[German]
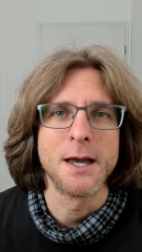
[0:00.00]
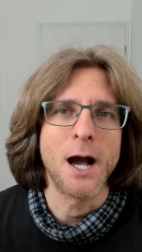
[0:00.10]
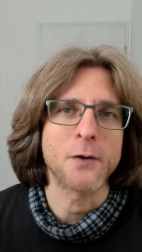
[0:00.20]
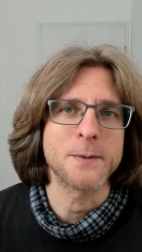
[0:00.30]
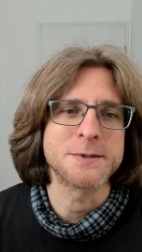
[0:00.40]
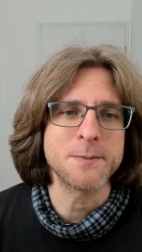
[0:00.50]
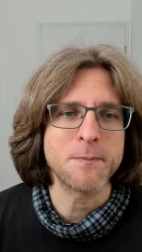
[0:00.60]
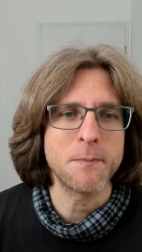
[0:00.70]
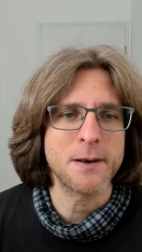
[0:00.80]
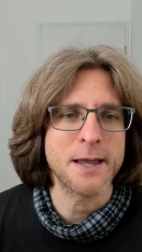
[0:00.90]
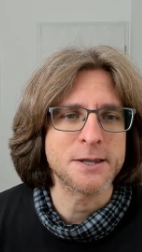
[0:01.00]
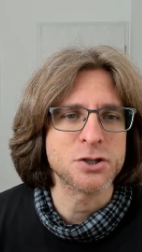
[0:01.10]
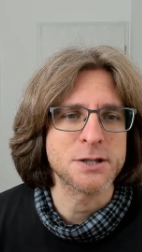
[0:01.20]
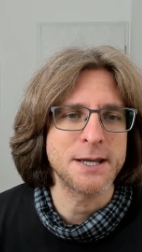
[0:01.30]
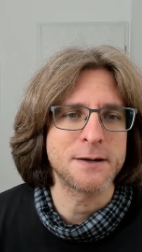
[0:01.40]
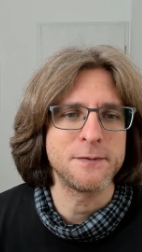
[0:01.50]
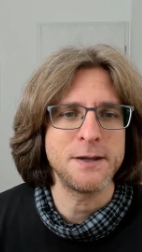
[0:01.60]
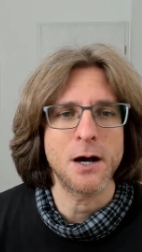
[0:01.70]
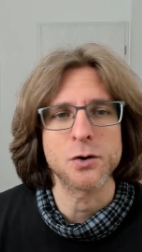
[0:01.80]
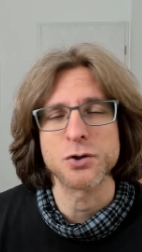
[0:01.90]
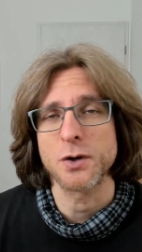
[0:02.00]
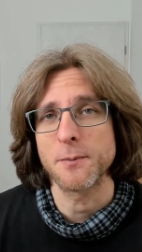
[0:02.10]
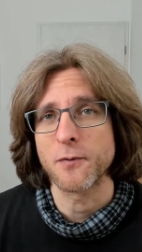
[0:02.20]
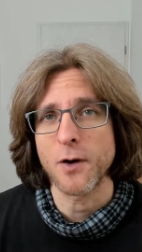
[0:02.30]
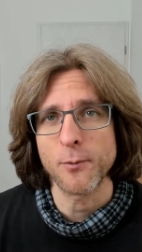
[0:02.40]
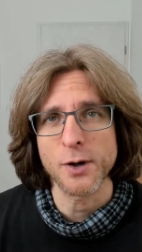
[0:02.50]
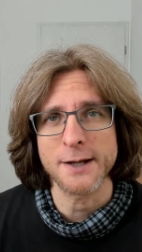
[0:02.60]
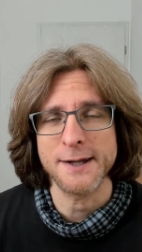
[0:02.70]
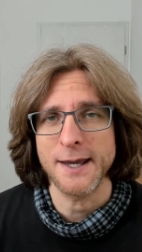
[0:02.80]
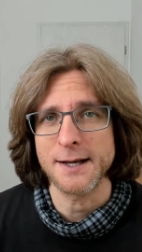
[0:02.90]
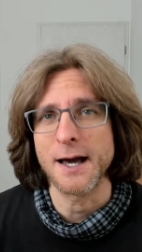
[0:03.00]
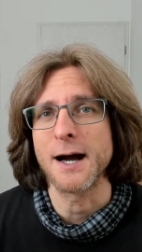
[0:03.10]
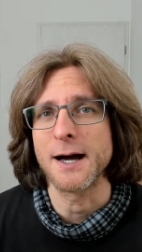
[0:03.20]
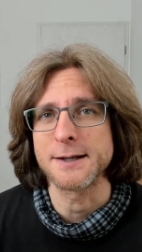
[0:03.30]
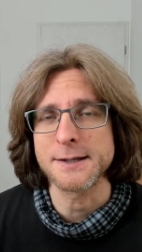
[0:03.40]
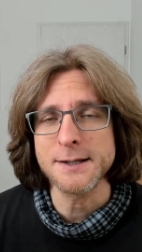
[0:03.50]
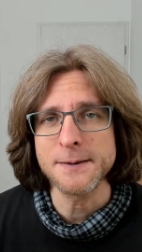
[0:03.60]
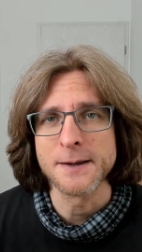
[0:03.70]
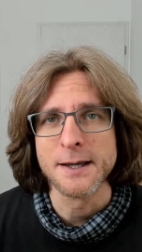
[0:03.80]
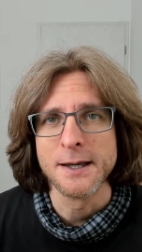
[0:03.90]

Auf dem siebten Platz steht, wie auch schon im Vormonat, die NHAD.